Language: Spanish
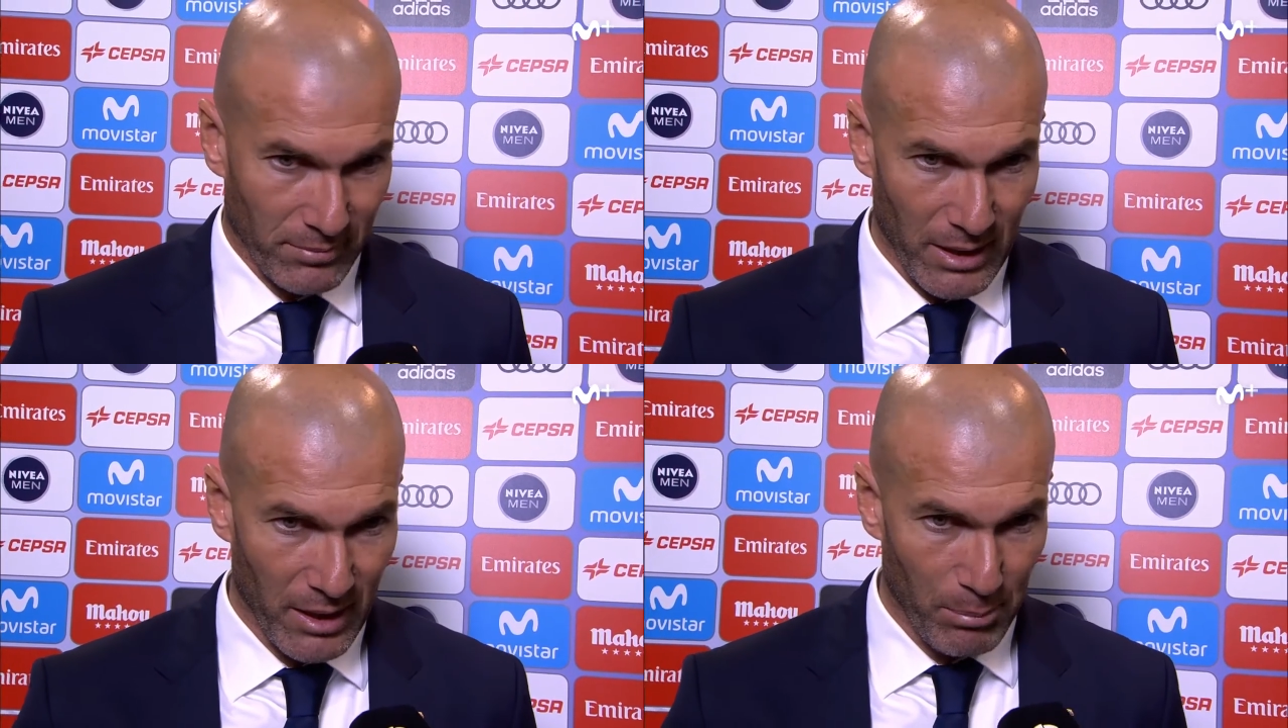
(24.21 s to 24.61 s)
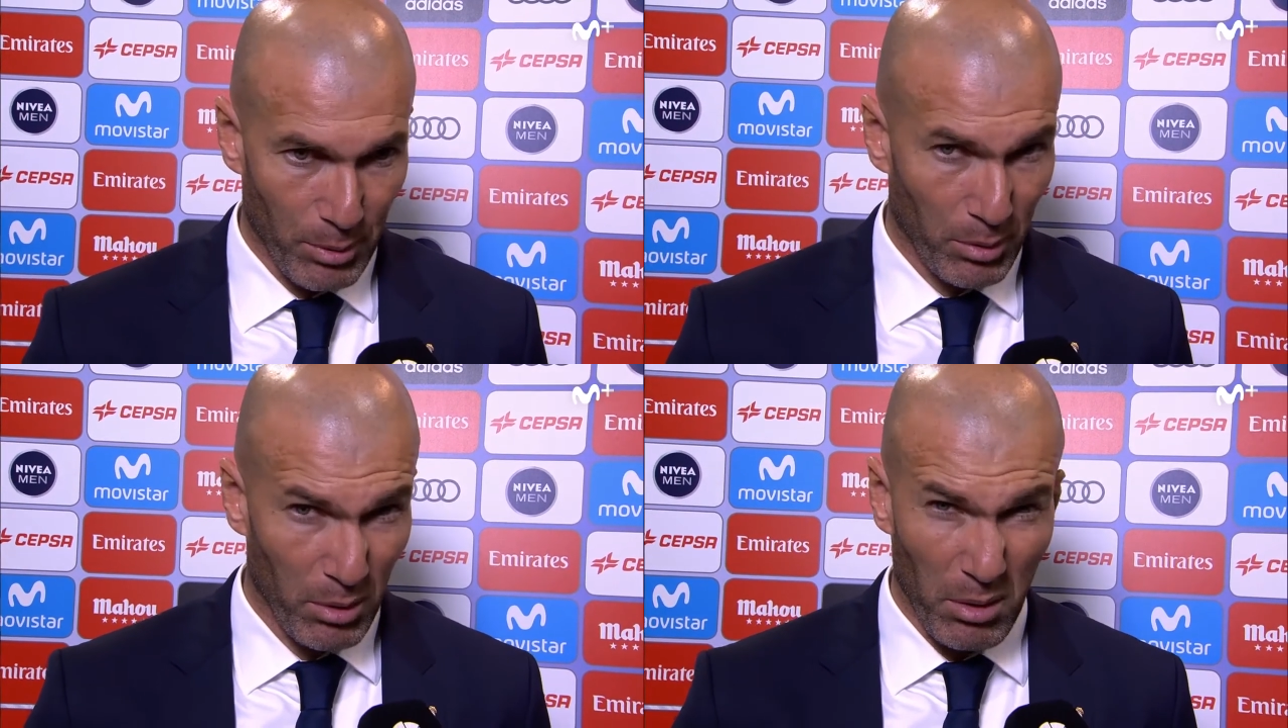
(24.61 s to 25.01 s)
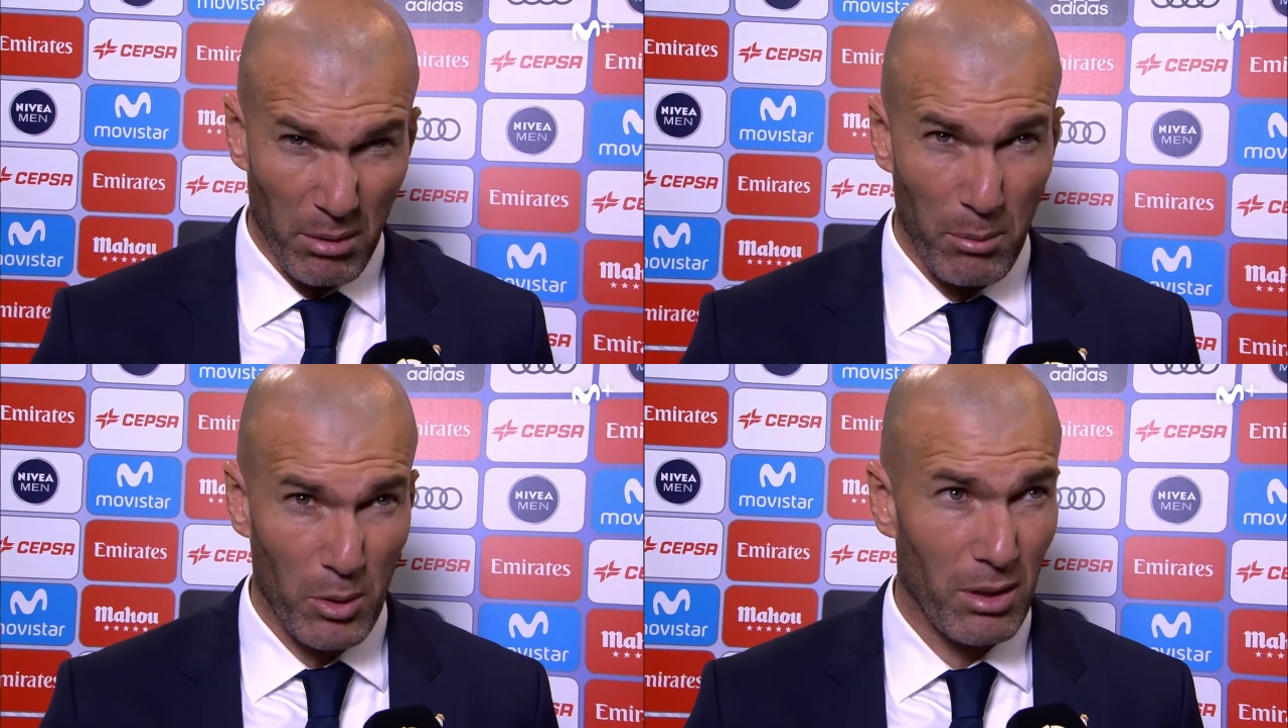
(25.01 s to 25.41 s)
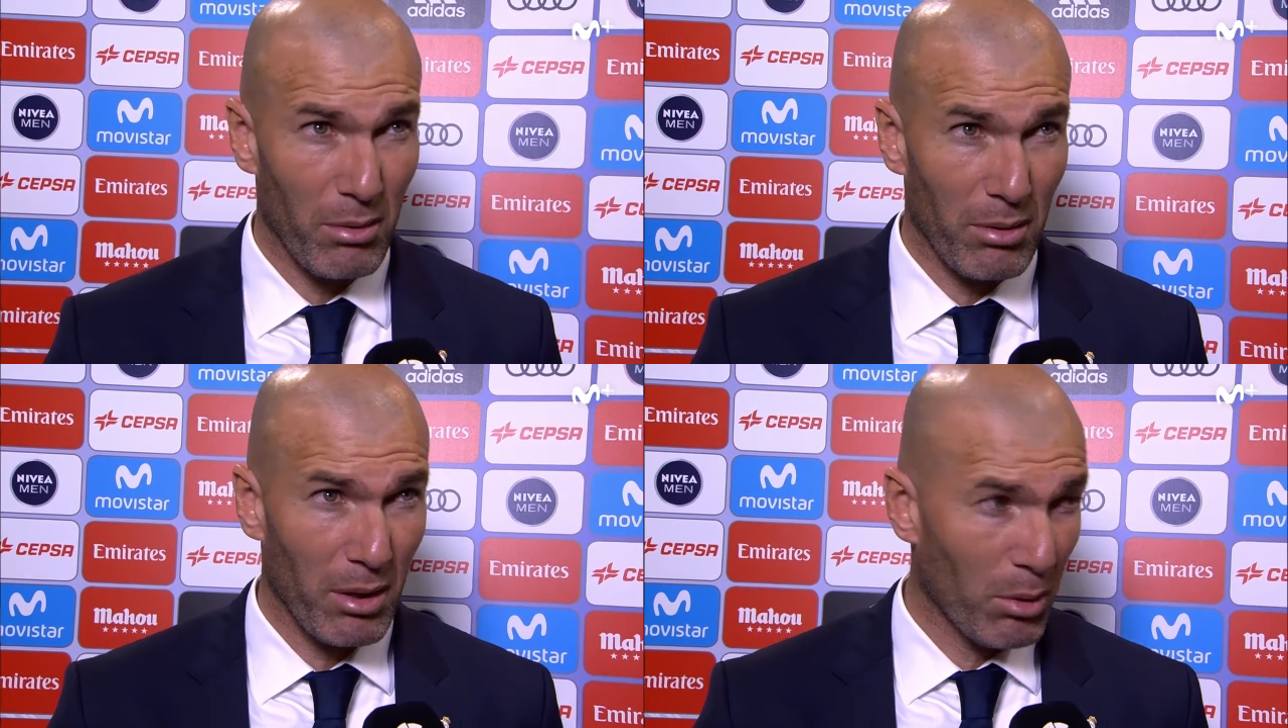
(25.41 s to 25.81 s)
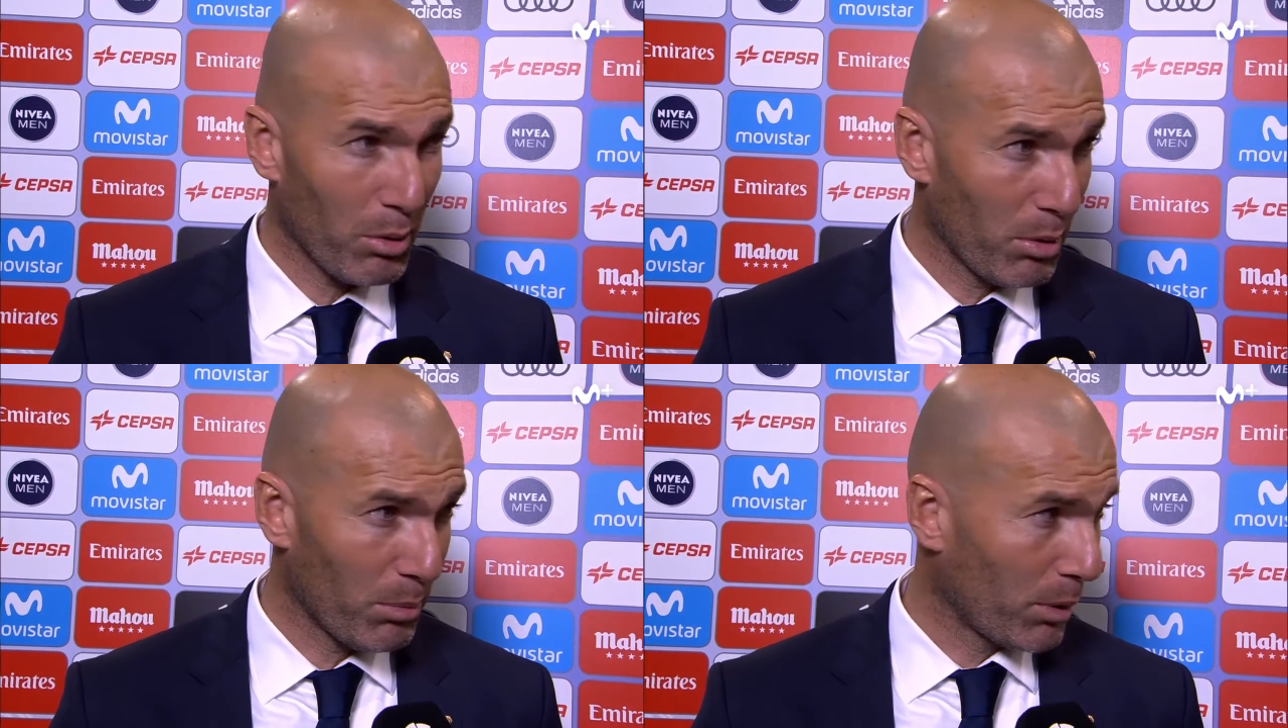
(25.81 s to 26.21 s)
Eh, pero no nos vamos a volver
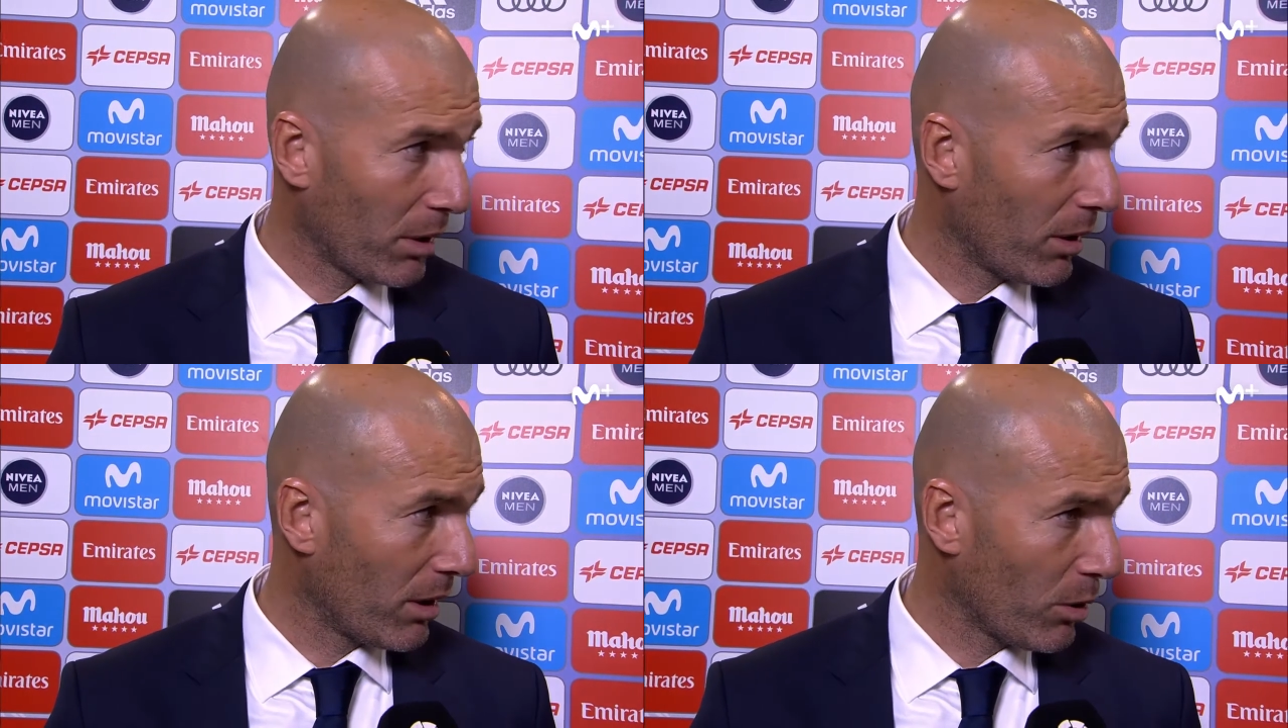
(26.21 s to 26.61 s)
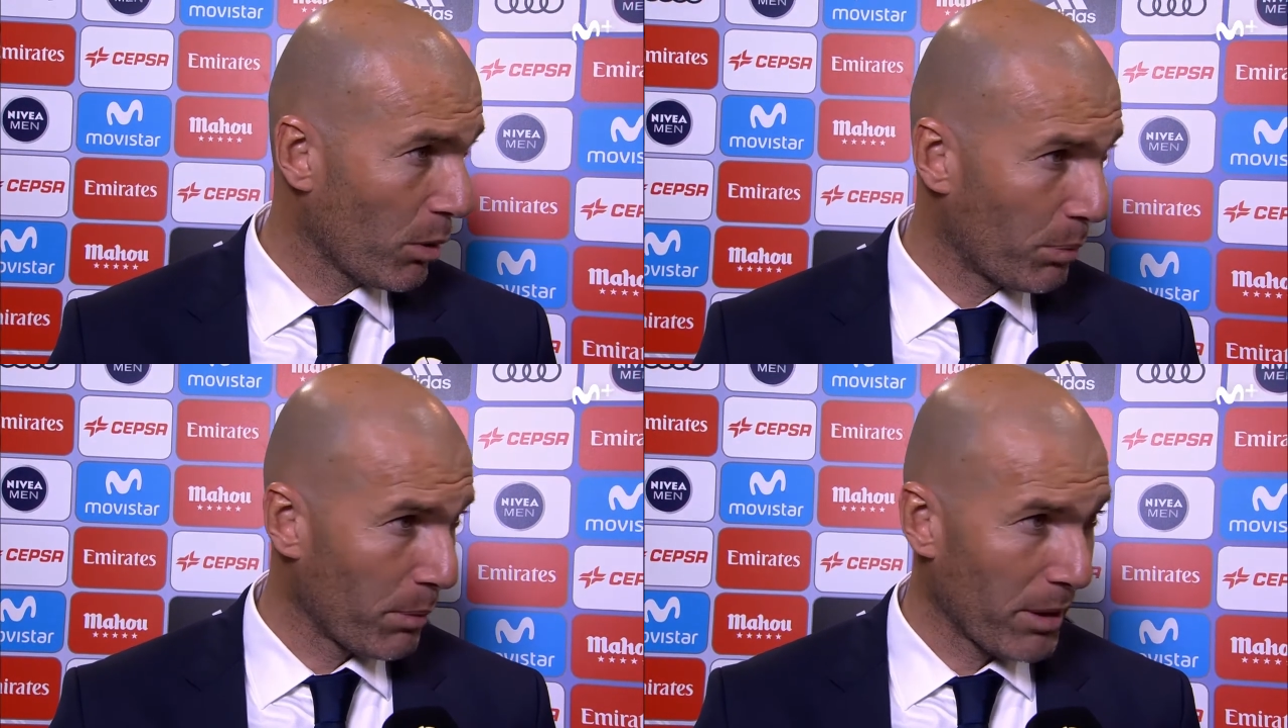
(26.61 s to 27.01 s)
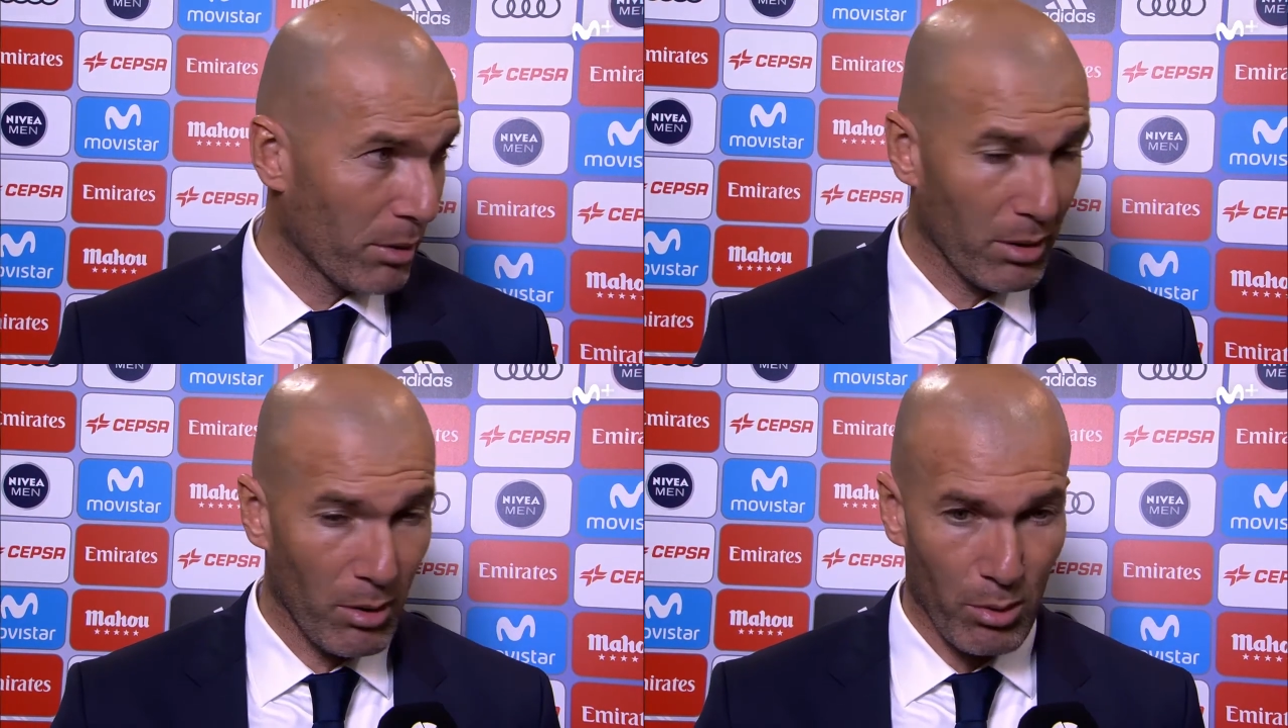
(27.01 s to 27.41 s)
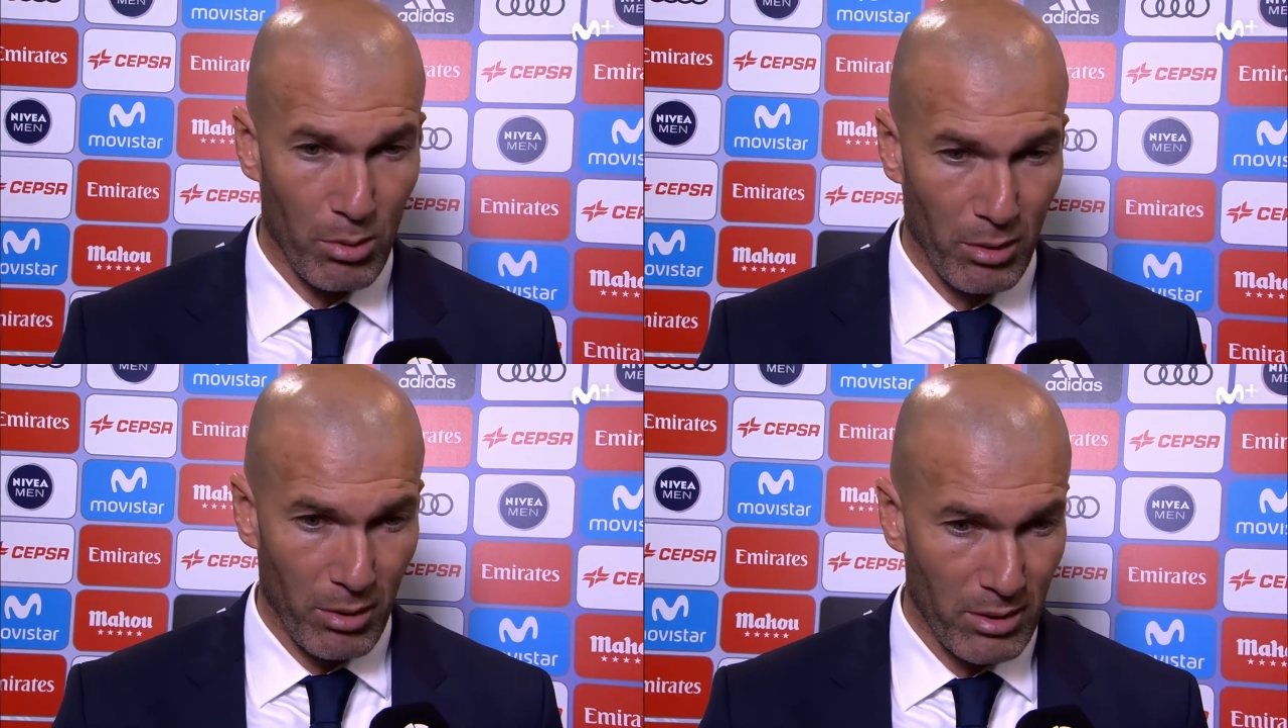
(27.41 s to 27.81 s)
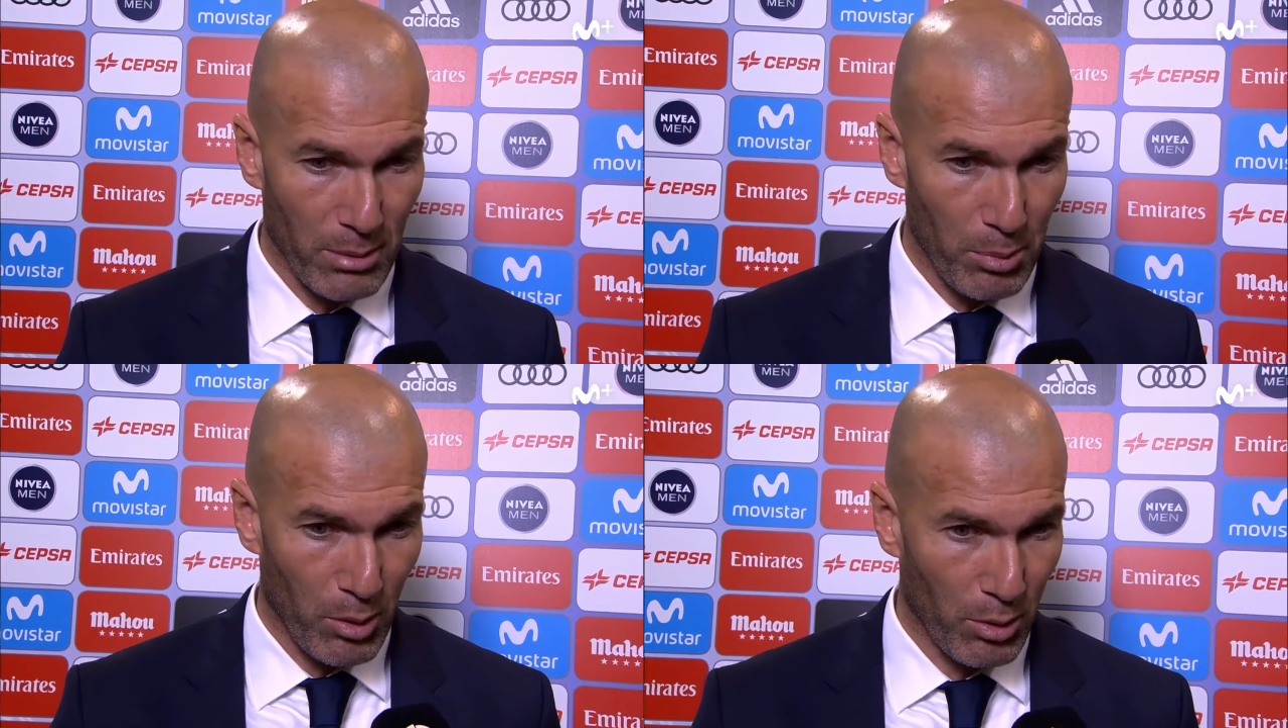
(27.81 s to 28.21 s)
loco, porque yo el primero y los jugadores
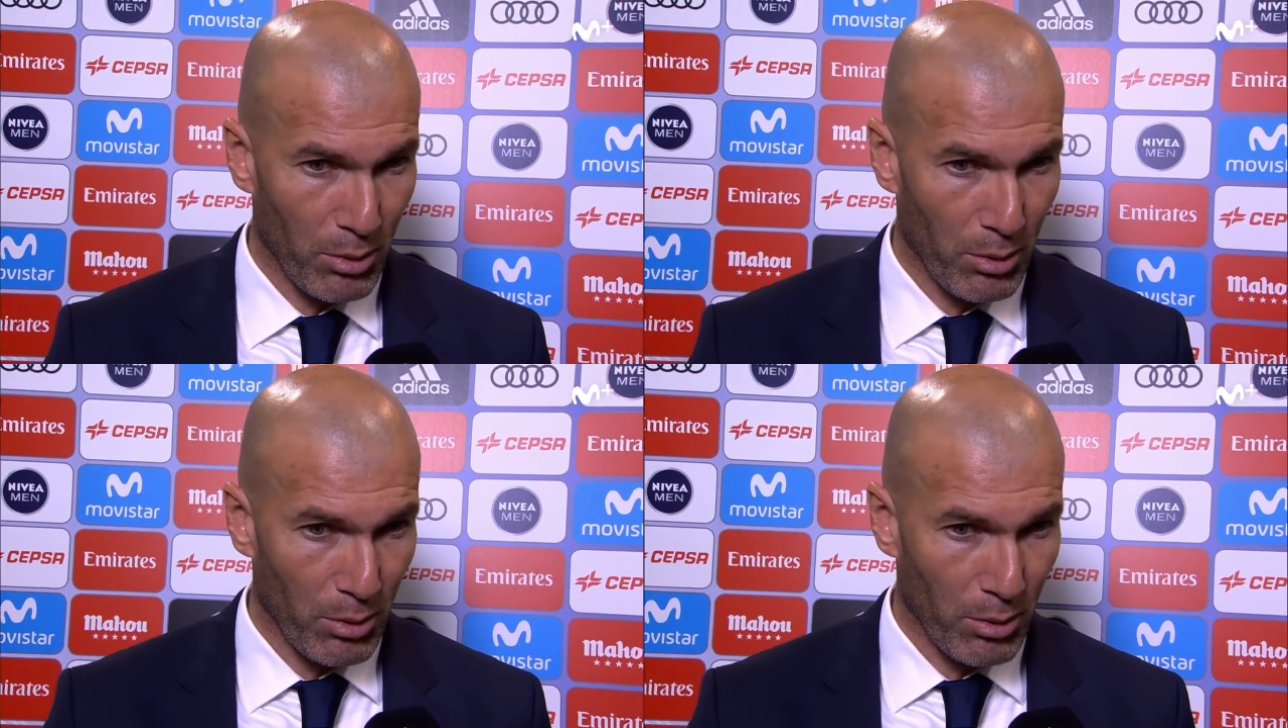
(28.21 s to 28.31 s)
tampoco.